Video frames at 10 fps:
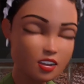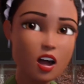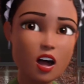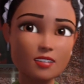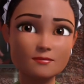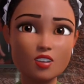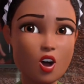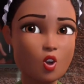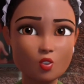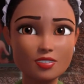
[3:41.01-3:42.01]
Um,
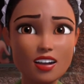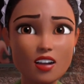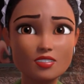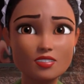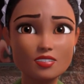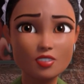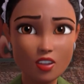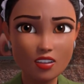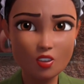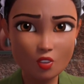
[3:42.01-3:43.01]
spokojnie,
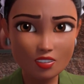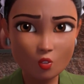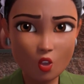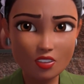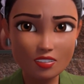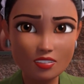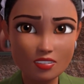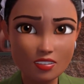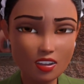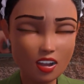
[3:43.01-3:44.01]
tak właśnie to działa.
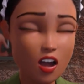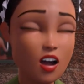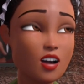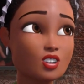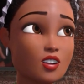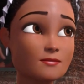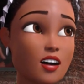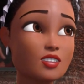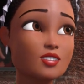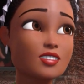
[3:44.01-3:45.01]
Ja tylko
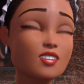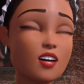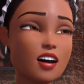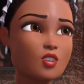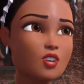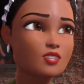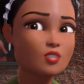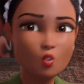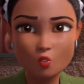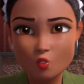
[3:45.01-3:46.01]
was umawiam, dalej
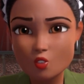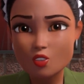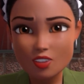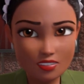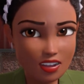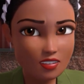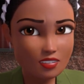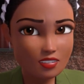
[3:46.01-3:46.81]
już się nie bawię.